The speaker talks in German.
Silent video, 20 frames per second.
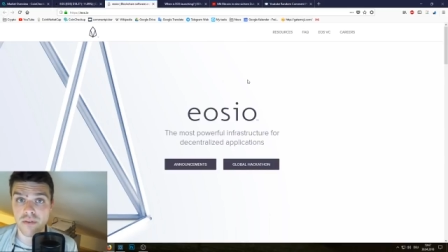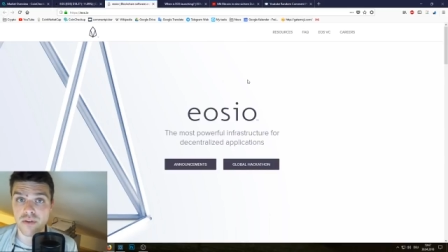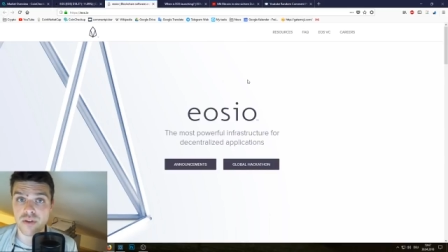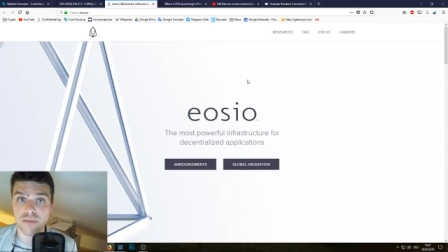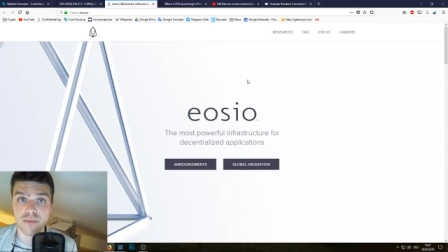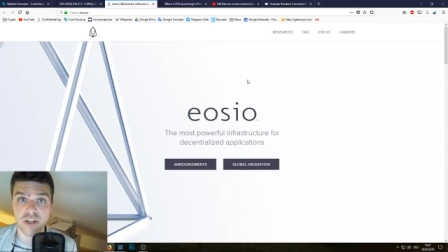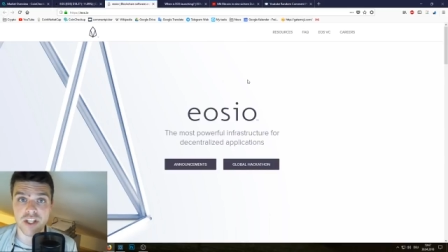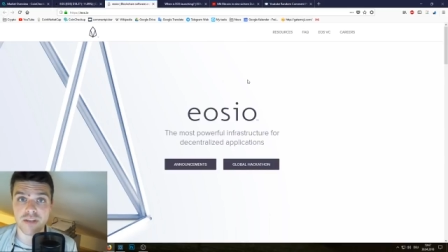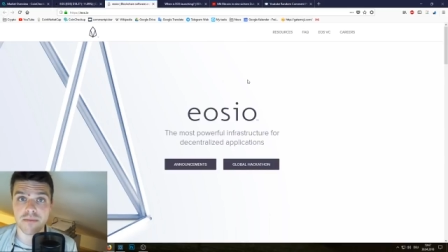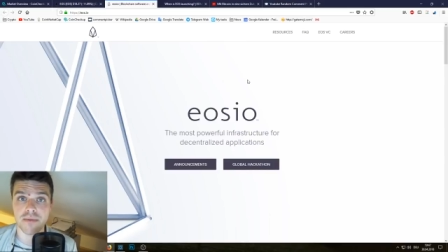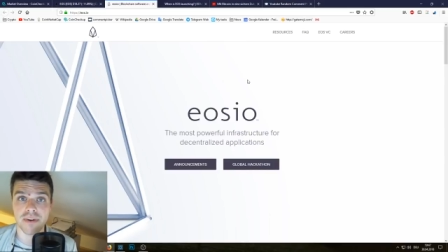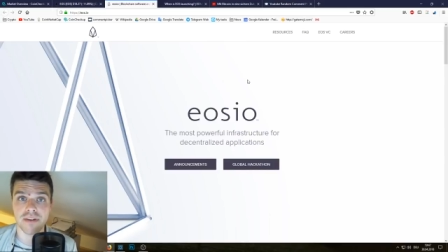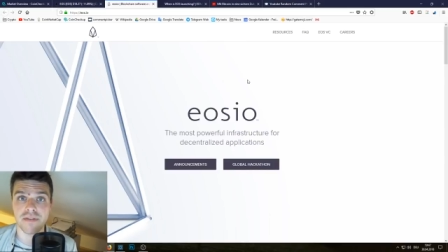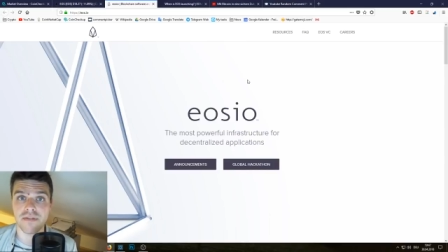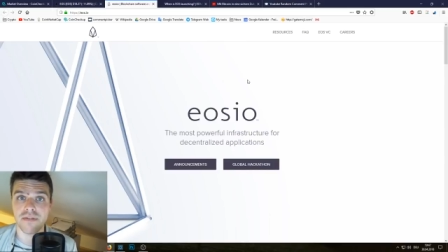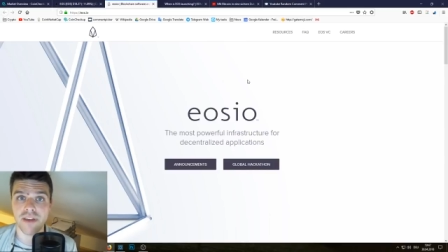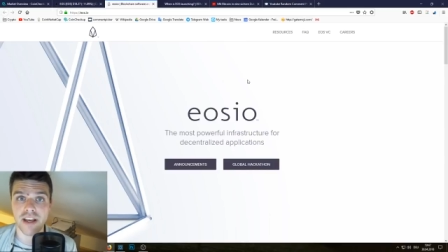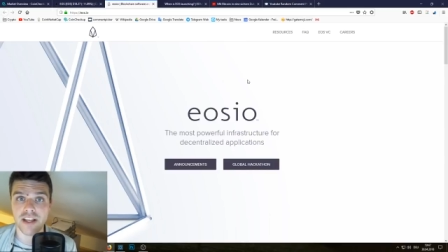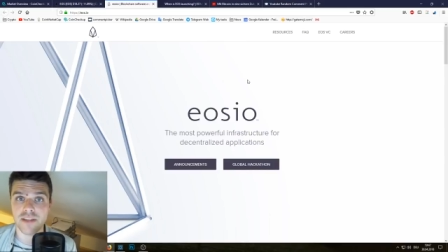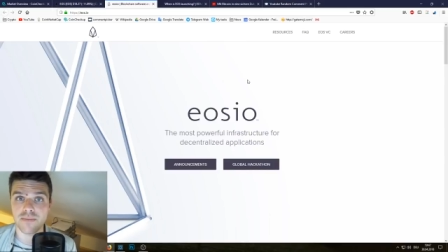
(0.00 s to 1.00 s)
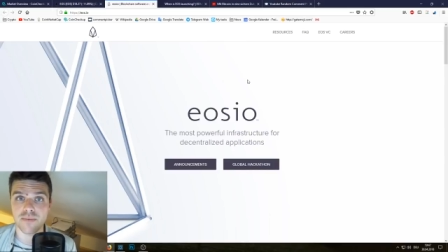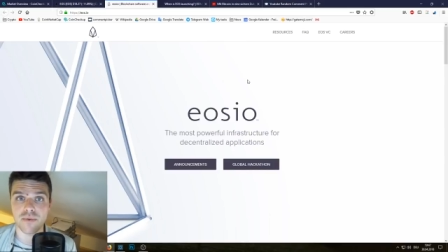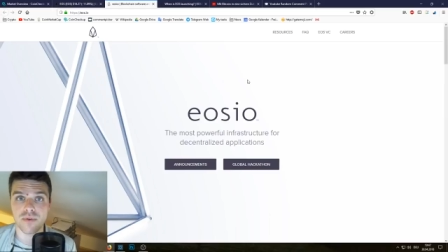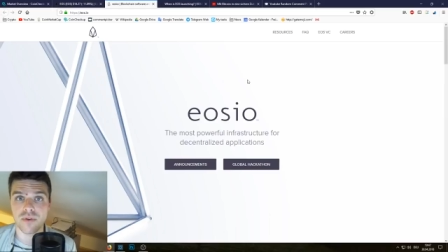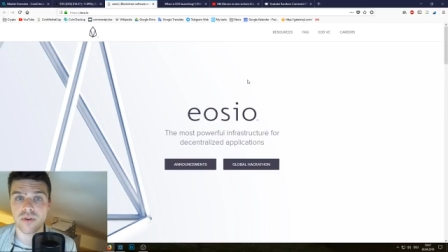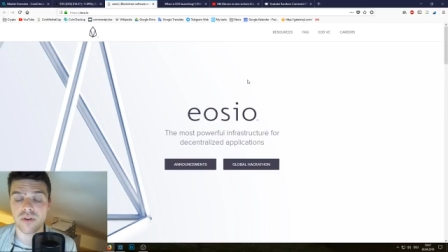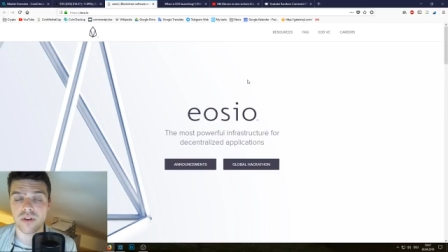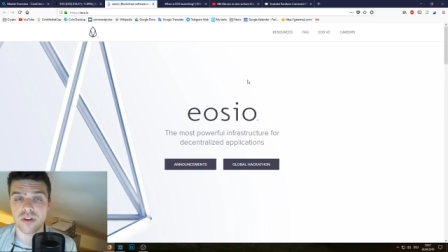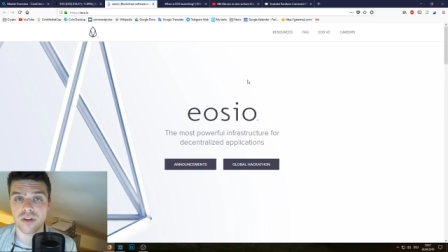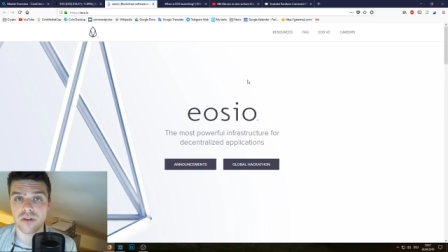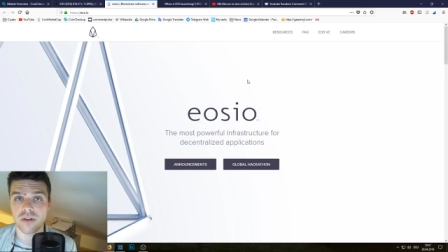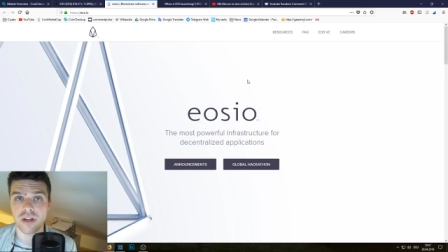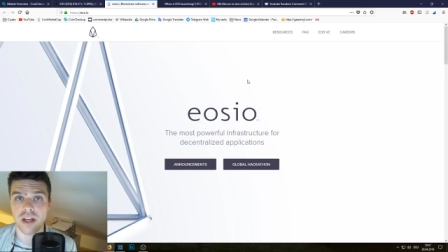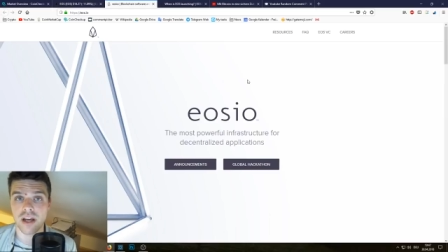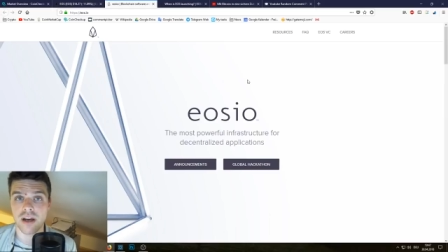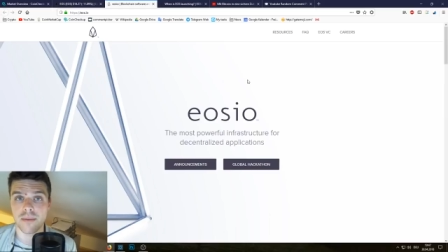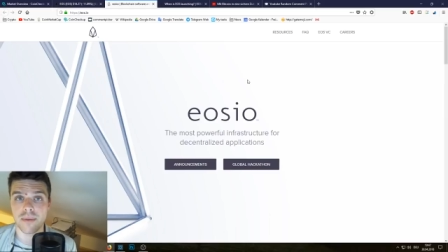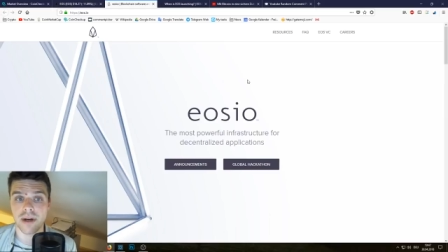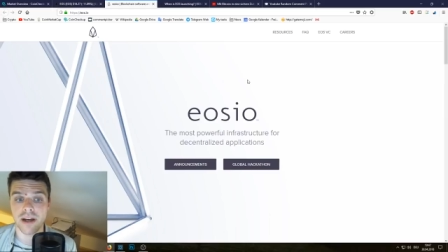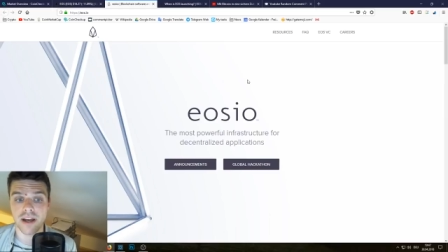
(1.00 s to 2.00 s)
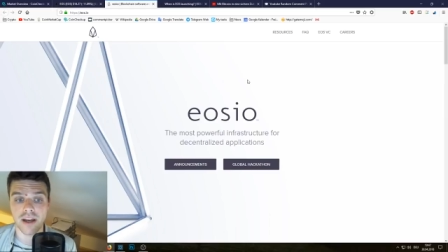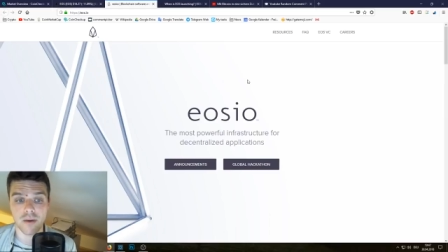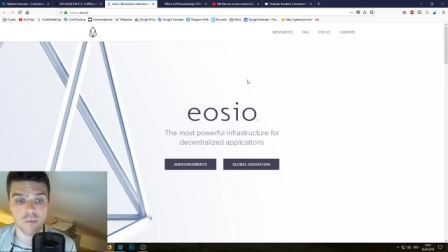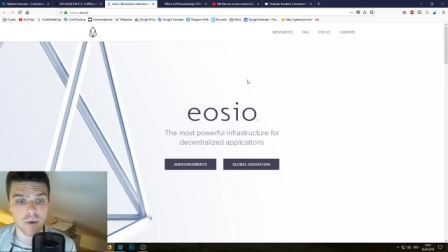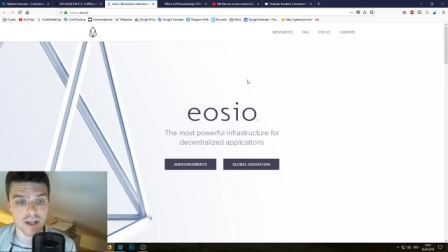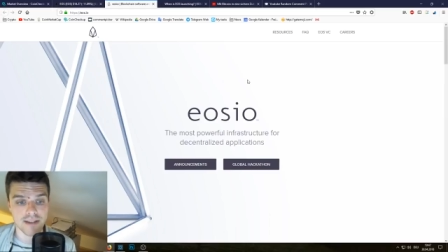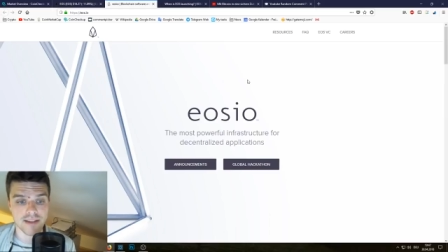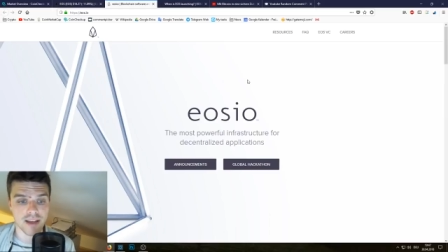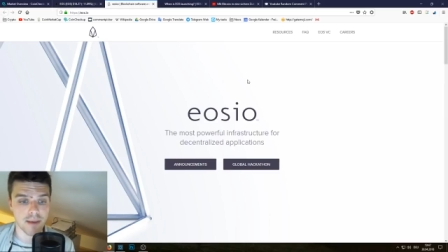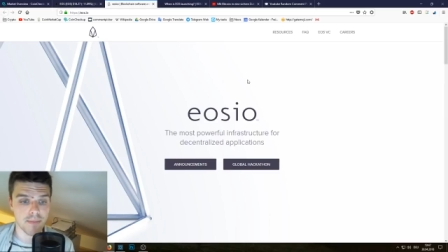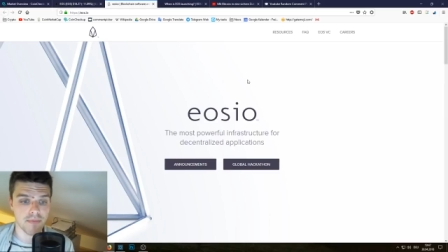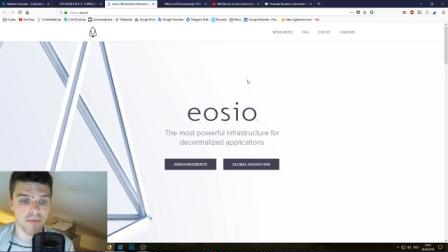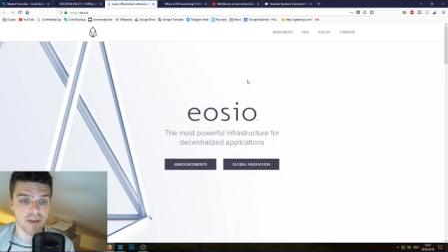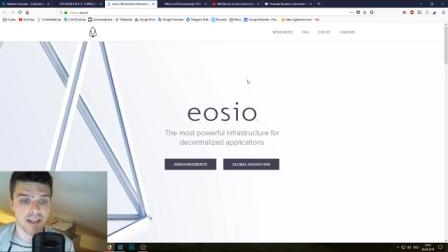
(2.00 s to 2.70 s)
wie zum Beispiel bei Facebook oder bei WhatsApp.